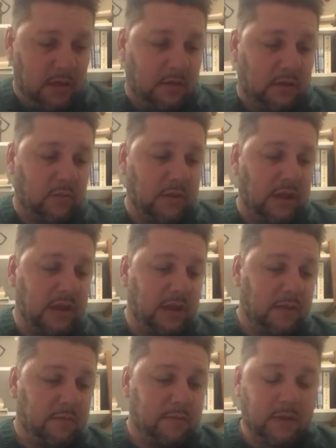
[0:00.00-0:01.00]
Então e
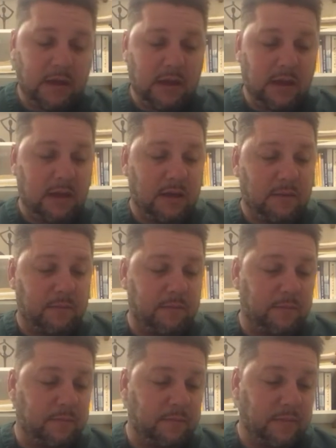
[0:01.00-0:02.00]
ali. A,
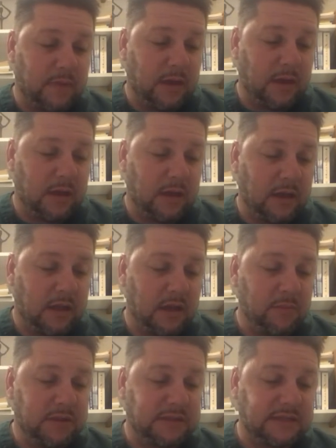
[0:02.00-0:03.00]
a
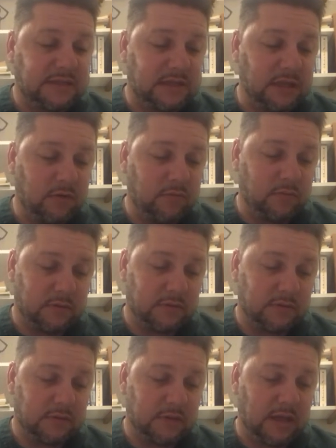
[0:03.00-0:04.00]
alimentação
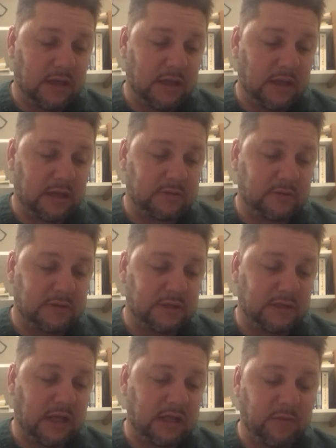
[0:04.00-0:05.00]
na
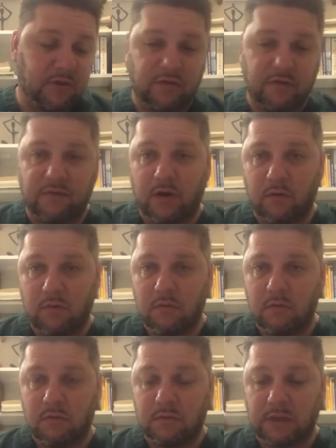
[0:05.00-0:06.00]
sociedade medieval,
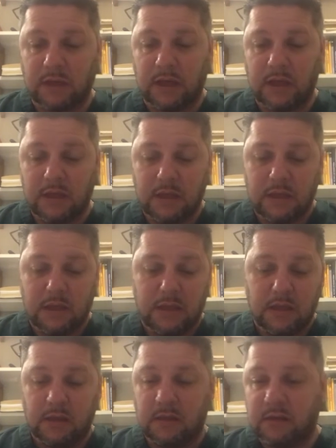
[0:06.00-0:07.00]
tá?
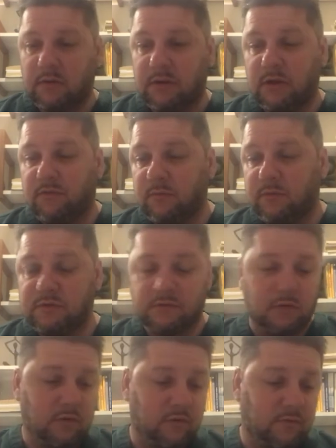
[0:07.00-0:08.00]
Então ali vamos,
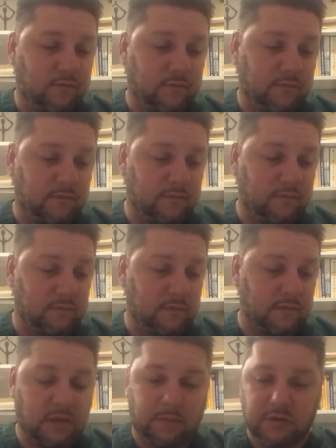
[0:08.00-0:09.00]
eu,
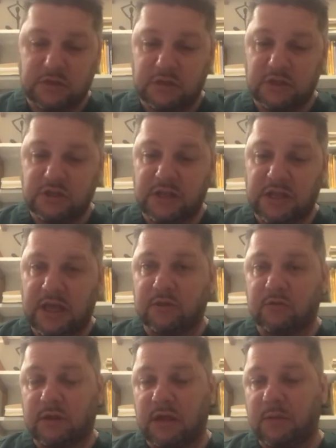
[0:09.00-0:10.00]
dá pra gente ir
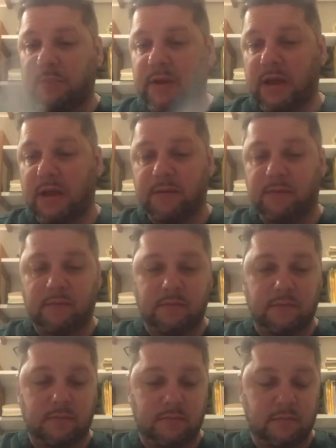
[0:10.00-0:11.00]
direto lá para
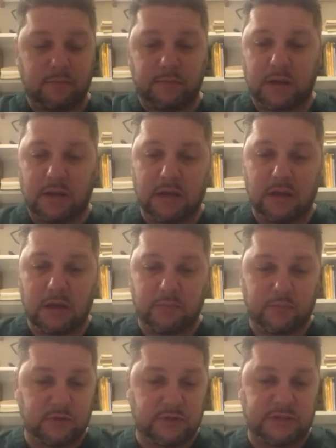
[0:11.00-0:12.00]

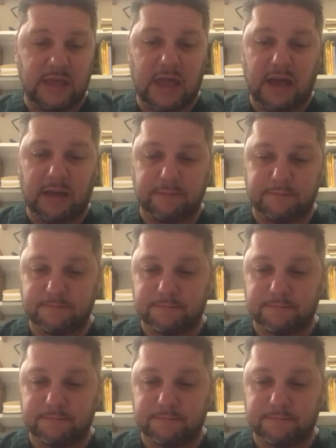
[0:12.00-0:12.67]
pro CA,